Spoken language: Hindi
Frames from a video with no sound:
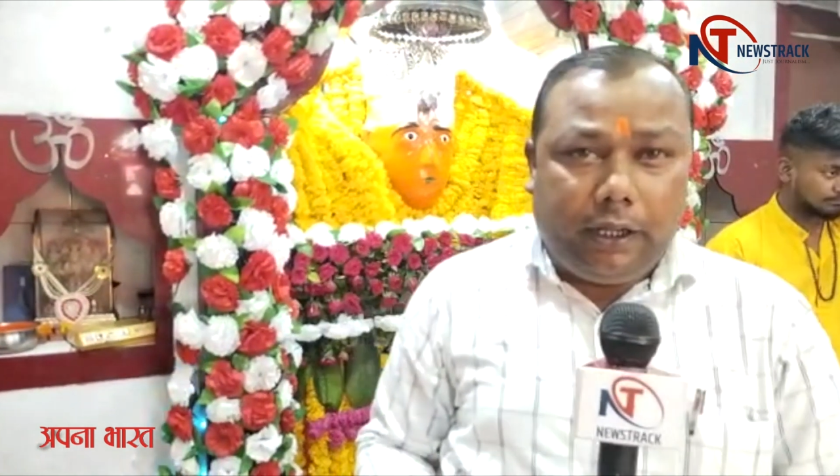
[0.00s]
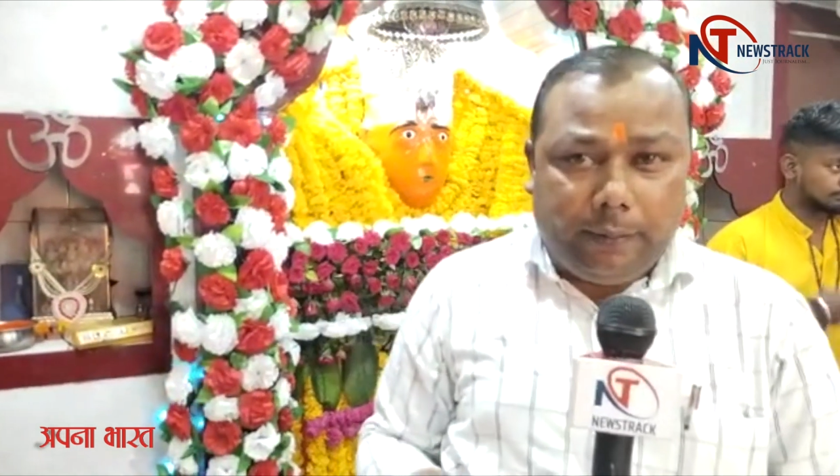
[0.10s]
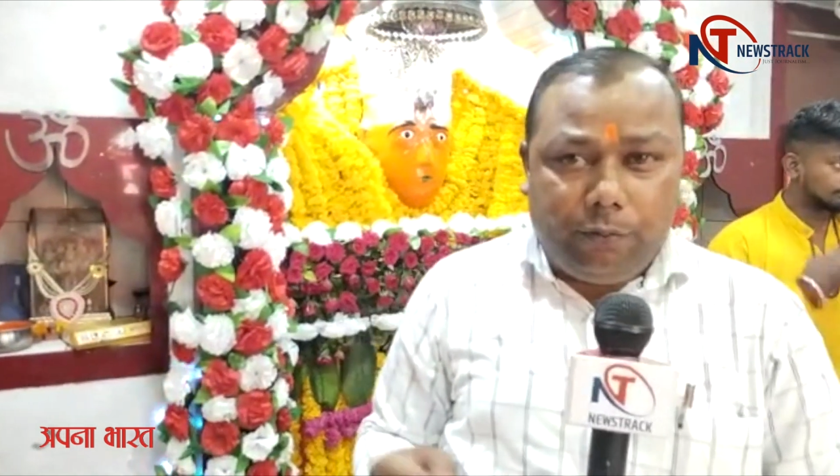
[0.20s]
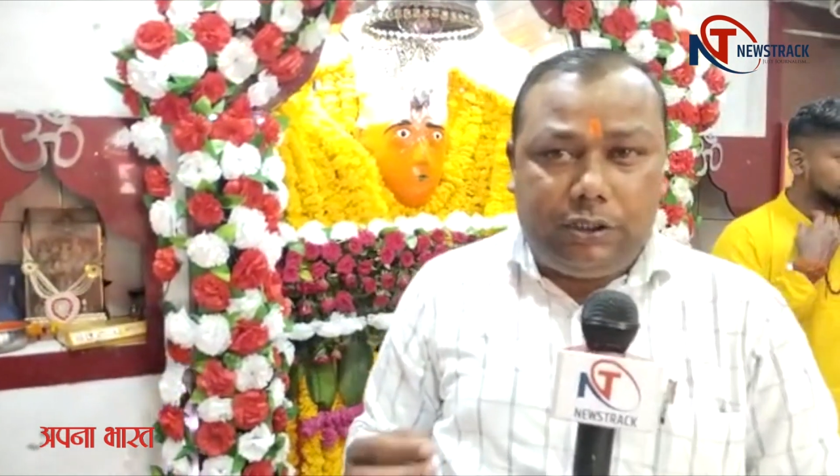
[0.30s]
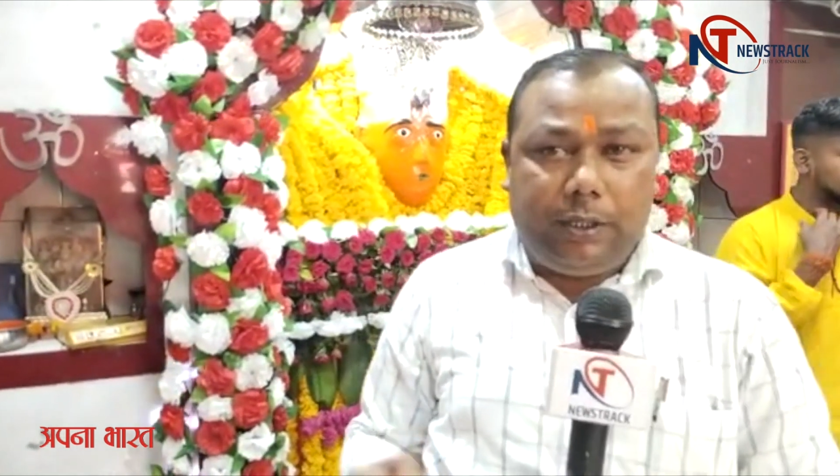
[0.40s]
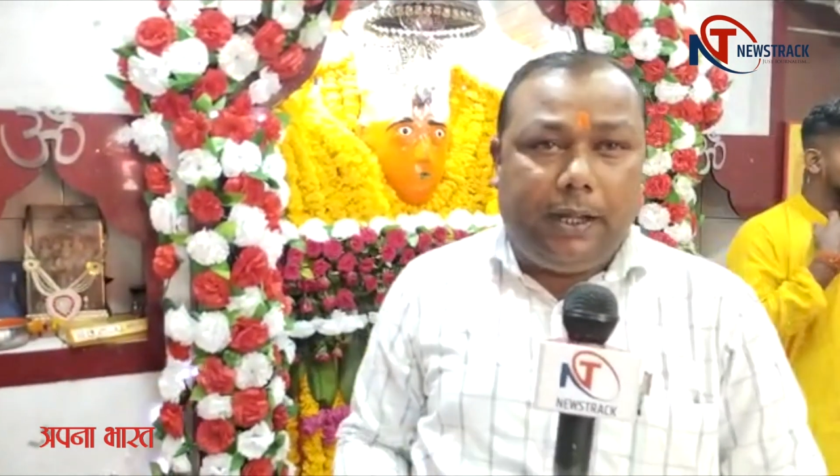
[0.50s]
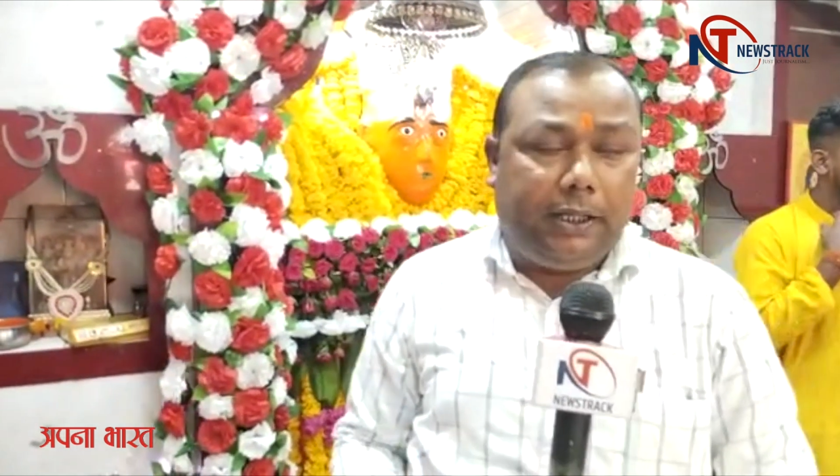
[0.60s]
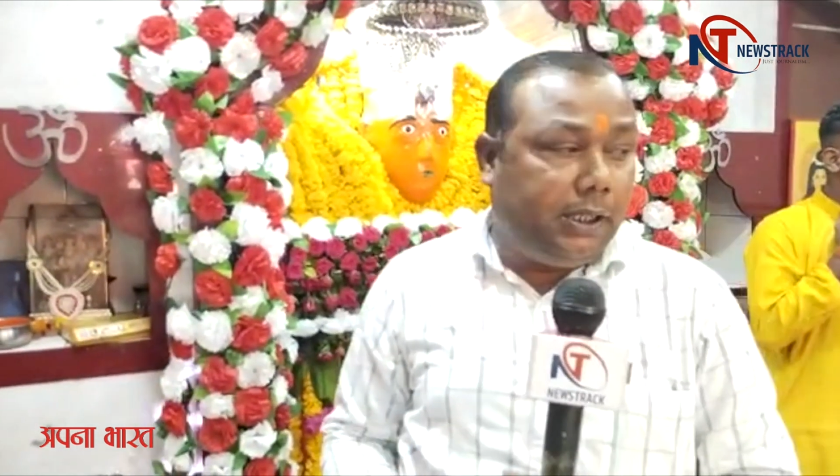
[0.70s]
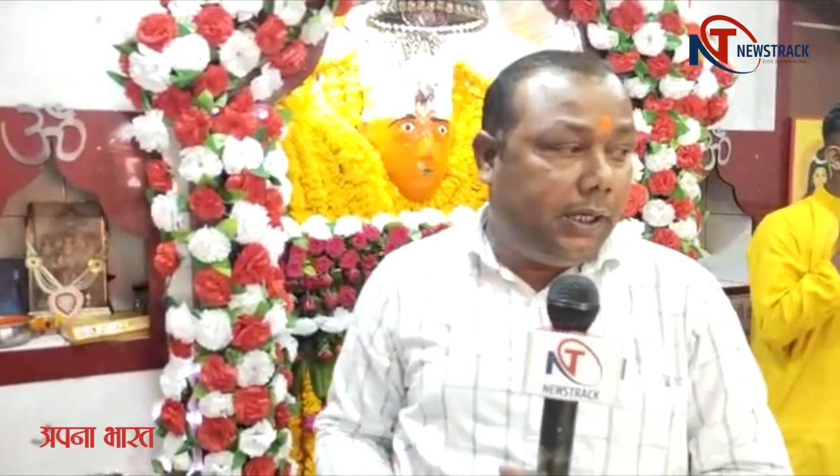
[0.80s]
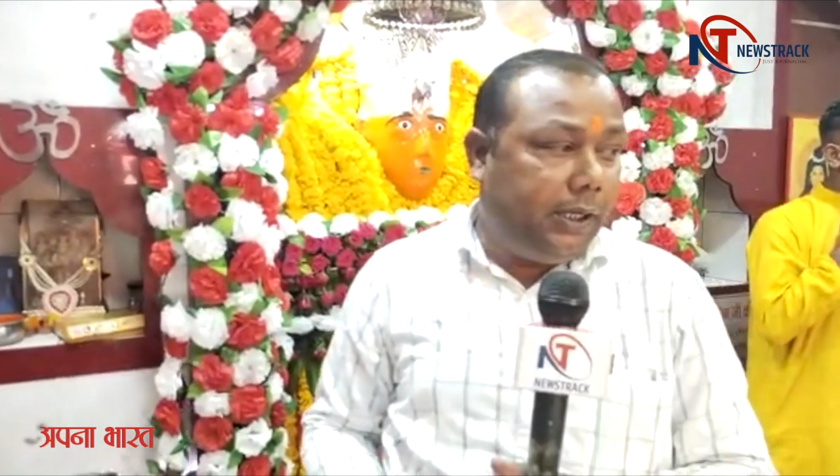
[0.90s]
हम उनसे
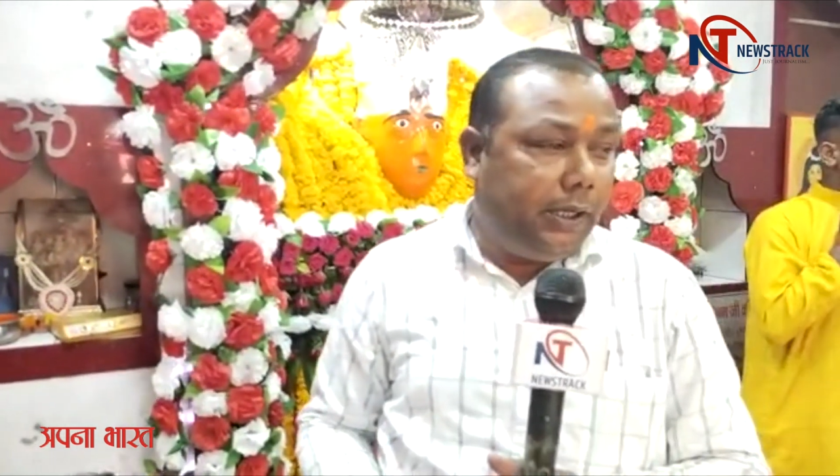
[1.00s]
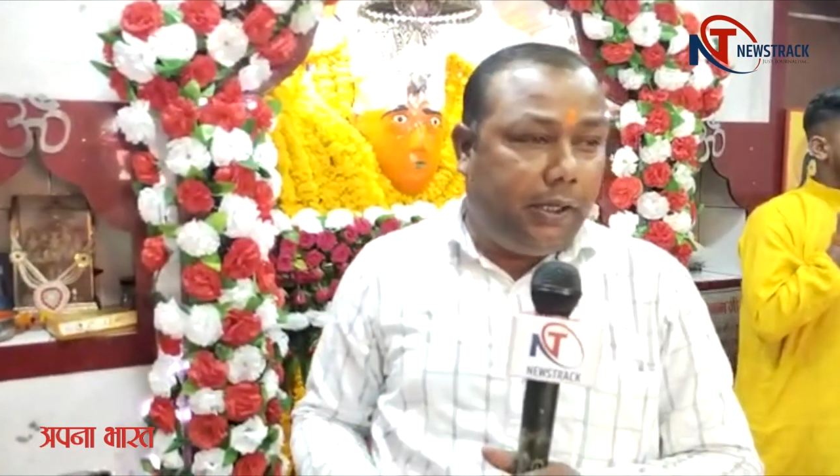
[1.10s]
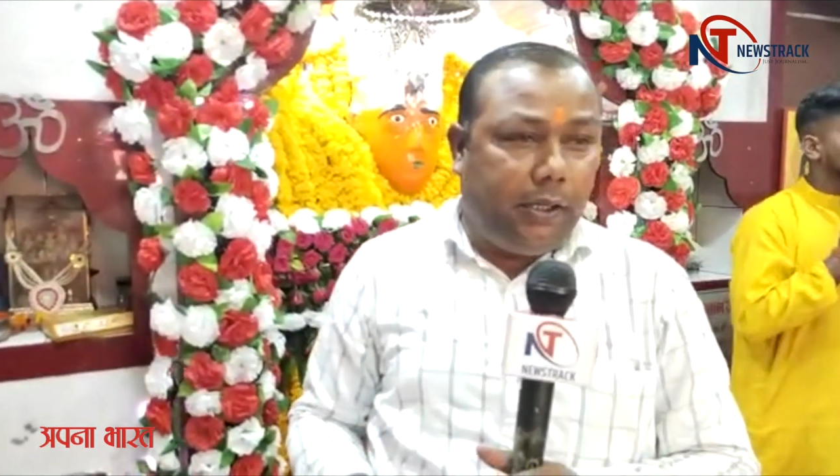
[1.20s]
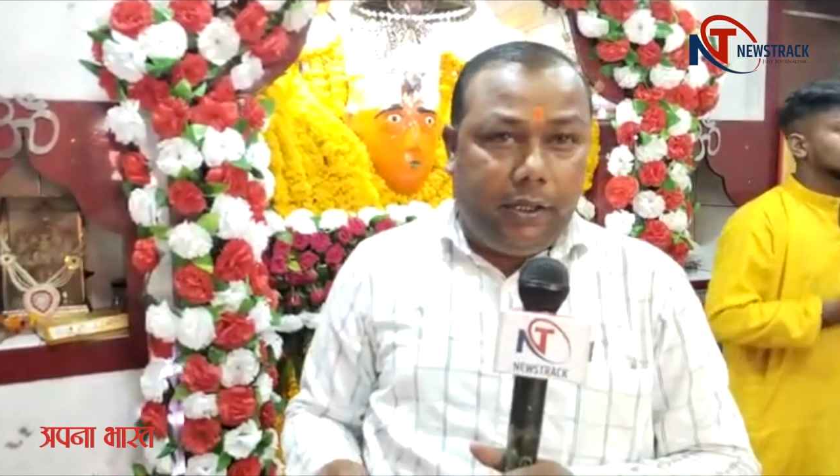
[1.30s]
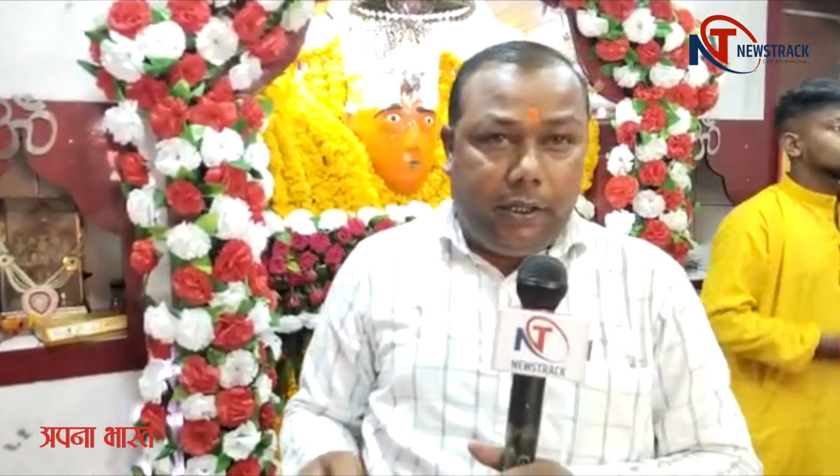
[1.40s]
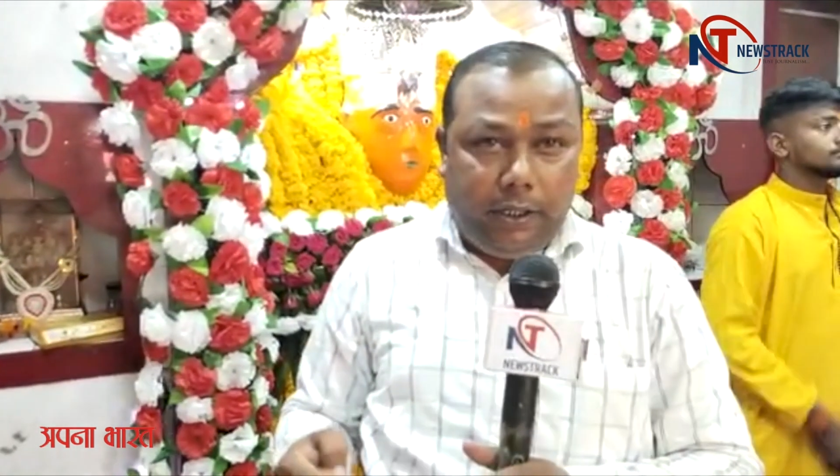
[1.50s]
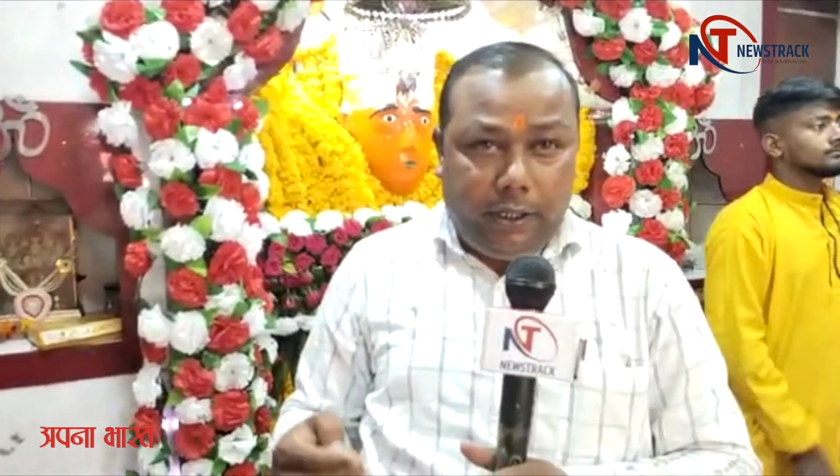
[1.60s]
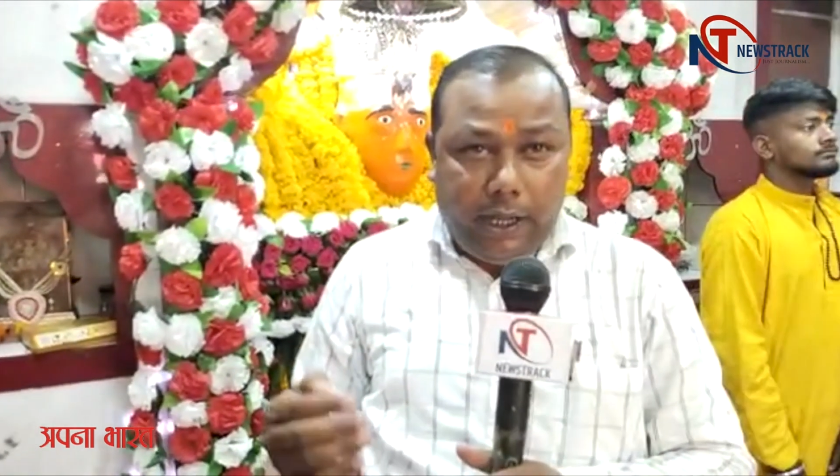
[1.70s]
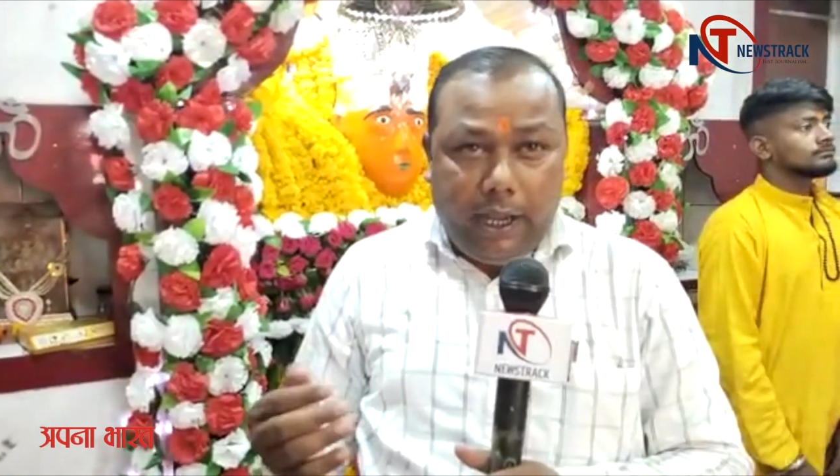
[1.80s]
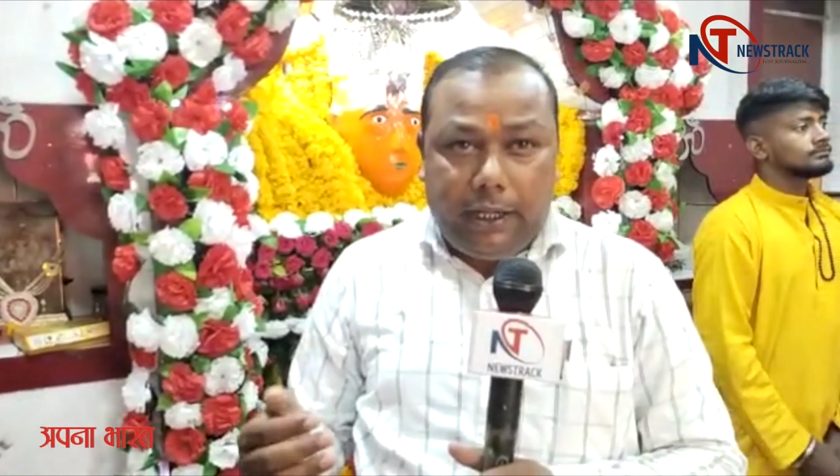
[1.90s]
बात करेंगे
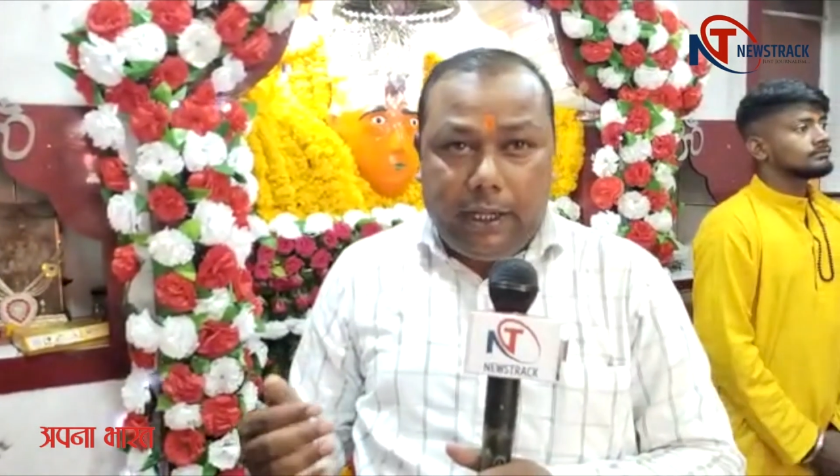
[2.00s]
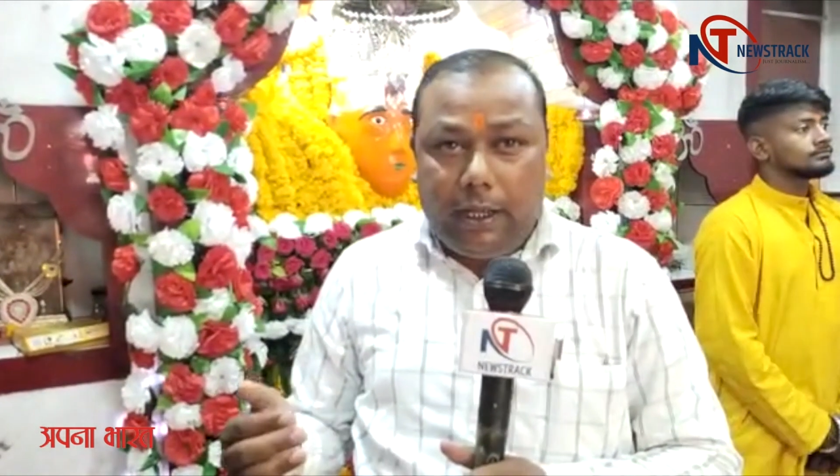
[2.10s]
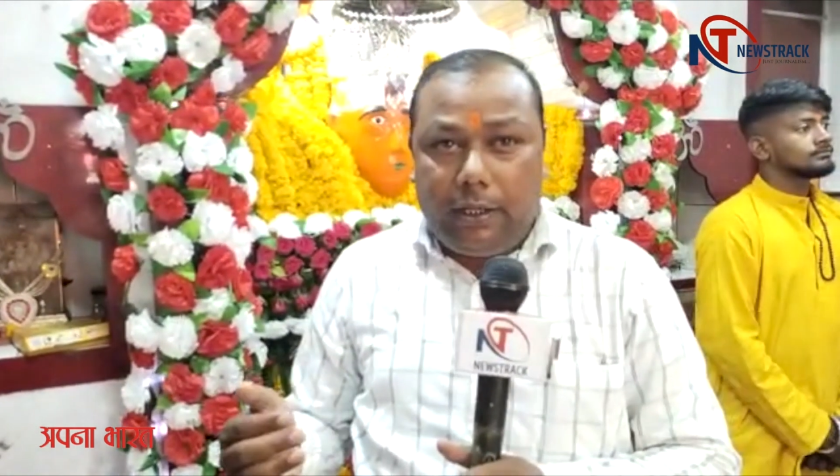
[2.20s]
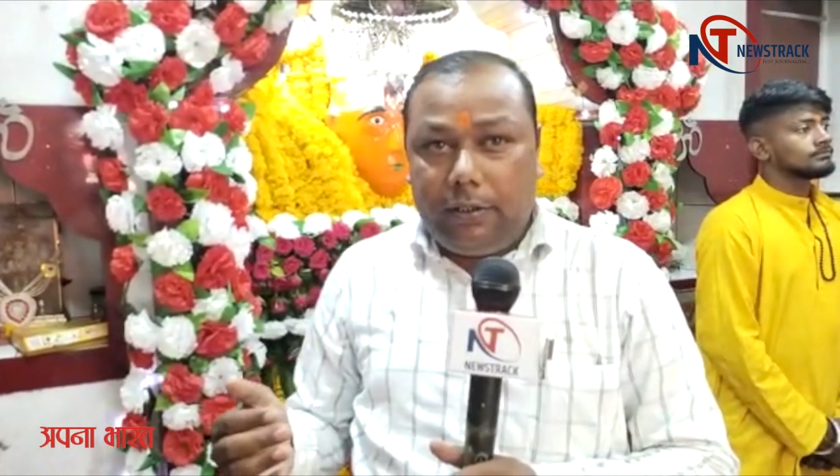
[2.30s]
क्या क्या